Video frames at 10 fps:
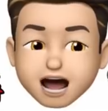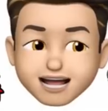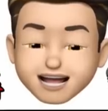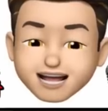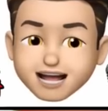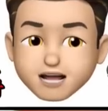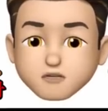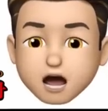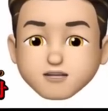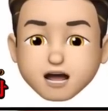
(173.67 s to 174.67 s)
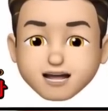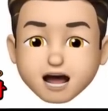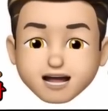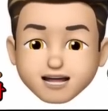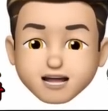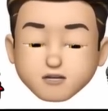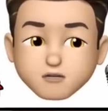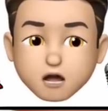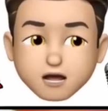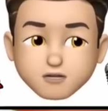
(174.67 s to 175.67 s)
あ、イン逃げもあるかなってい
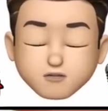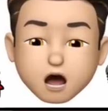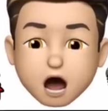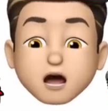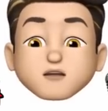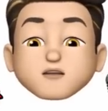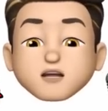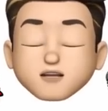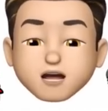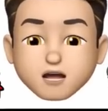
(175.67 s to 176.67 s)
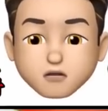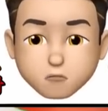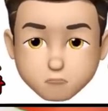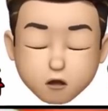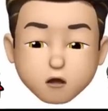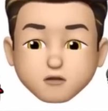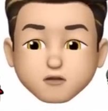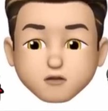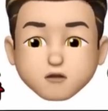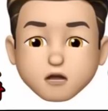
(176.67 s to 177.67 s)
う感じはあるんですけれども、
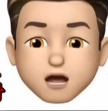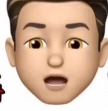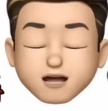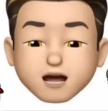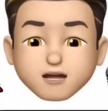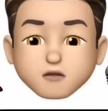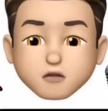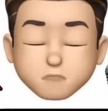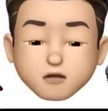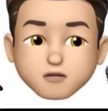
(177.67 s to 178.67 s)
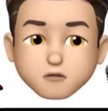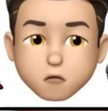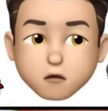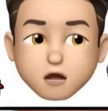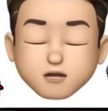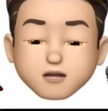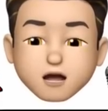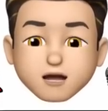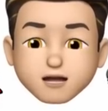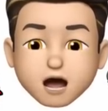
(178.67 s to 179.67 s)
ちょっとね、かけ方をね、皆さんのご意見いた
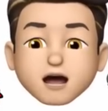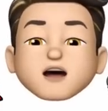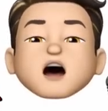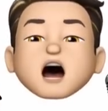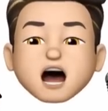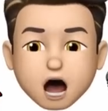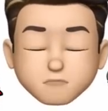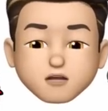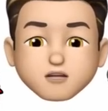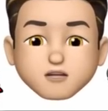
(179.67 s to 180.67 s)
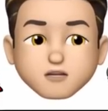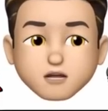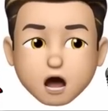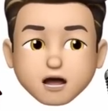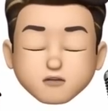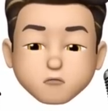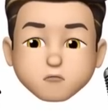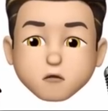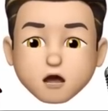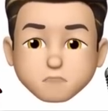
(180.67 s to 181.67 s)
だいて、変えます。はい。というのは、